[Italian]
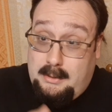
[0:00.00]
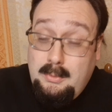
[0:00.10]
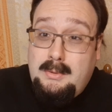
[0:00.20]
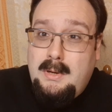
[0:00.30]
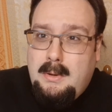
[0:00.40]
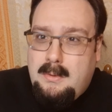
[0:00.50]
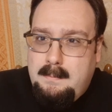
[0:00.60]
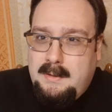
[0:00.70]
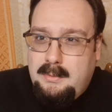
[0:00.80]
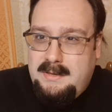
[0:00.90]
di tutto il
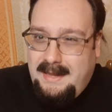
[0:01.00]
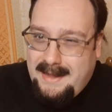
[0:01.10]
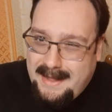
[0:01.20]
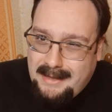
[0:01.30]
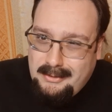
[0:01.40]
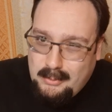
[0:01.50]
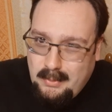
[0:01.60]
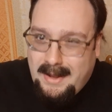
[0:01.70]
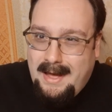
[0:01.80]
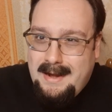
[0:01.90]
compito di
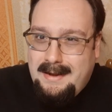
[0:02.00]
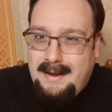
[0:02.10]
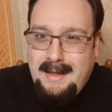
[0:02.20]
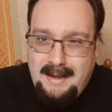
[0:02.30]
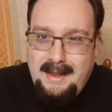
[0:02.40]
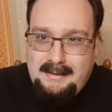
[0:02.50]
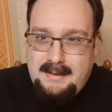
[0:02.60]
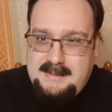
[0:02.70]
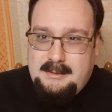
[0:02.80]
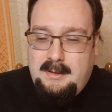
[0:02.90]
catturare
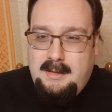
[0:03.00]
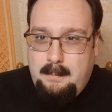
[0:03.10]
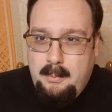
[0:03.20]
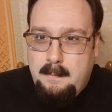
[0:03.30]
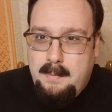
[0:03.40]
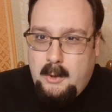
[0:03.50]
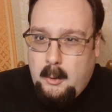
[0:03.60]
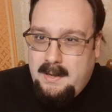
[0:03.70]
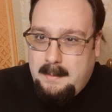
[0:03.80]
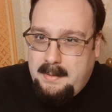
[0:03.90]
l'attenzione del
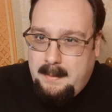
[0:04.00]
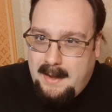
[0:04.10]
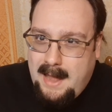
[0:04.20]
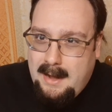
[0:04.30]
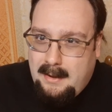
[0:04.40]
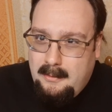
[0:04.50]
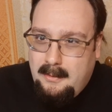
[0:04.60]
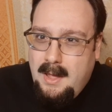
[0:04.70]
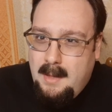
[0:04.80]
pubblico, per prepararlo,